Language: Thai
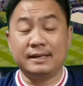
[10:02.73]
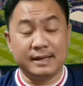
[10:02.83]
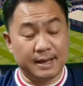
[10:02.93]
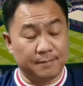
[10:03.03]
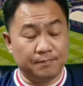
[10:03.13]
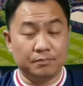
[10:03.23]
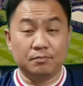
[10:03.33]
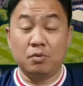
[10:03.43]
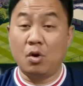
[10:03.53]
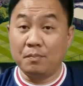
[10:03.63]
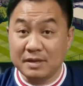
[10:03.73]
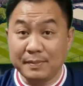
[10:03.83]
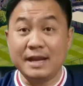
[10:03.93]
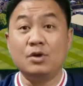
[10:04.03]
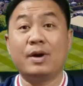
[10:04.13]
ดเนี่ย ผมยัง
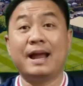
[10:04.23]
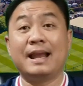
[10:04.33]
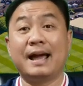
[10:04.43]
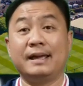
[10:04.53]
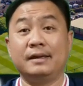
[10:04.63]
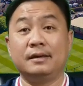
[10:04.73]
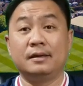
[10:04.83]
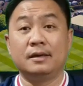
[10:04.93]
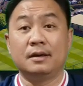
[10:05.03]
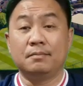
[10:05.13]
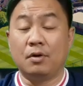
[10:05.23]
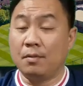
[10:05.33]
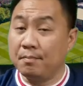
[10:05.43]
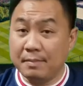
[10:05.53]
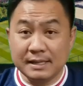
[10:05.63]
ไม่ได้ดูไฮไลท์ ผม
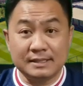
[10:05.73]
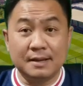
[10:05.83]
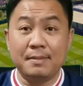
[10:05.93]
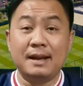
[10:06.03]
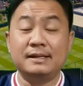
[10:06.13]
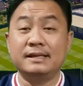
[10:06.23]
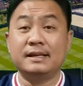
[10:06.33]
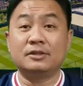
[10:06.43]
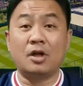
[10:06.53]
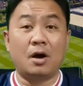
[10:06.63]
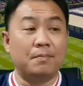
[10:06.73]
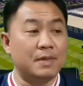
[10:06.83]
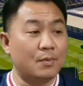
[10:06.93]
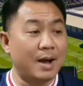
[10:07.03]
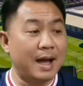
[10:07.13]
ไม่สามารถที่จะตอบ
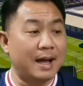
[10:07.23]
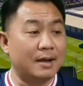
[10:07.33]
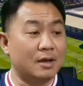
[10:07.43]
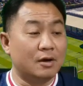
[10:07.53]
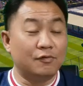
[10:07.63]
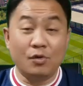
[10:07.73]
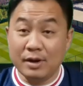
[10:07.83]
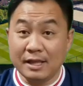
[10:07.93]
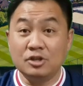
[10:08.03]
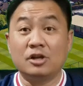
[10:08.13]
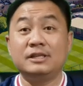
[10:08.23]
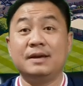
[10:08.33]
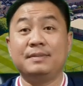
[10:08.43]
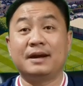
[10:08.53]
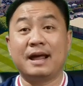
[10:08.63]
ได้ว่าโฟเดนยอดเยี่
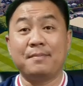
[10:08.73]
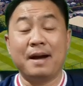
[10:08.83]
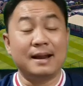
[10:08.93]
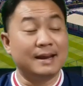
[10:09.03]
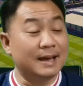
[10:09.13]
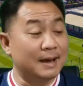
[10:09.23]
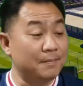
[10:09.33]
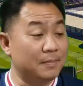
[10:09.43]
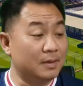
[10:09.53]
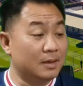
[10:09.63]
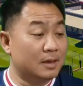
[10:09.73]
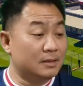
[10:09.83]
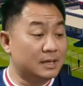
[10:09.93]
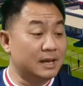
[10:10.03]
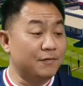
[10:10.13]
ยมอย่างไรบ้างนะครับ
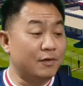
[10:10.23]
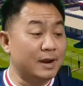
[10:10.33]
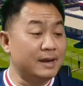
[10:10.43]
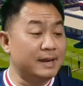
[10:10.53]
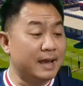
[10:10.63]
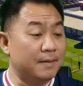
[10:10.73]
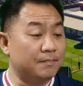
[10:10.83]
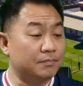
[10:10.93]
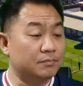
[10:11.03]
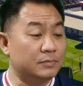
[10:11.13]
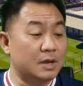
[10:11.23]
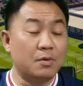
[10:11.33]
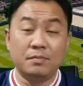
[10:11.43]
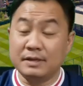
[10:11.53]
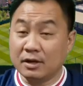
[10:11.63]
ทีนี้โฟเดนเนี่ย เดี๋ยวผ
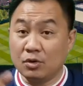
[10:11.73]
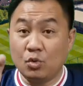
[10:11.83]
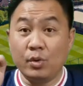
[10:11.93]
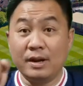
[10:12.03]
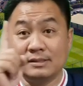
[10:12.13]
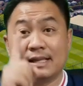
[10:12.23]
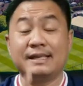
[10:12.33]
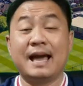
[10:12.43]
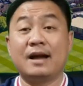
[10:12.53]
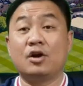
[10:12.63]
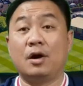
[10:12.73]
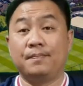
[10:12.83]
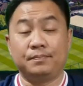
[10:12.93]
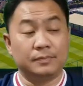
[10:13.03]
มจะคุยเรื่องสัญญาก่อน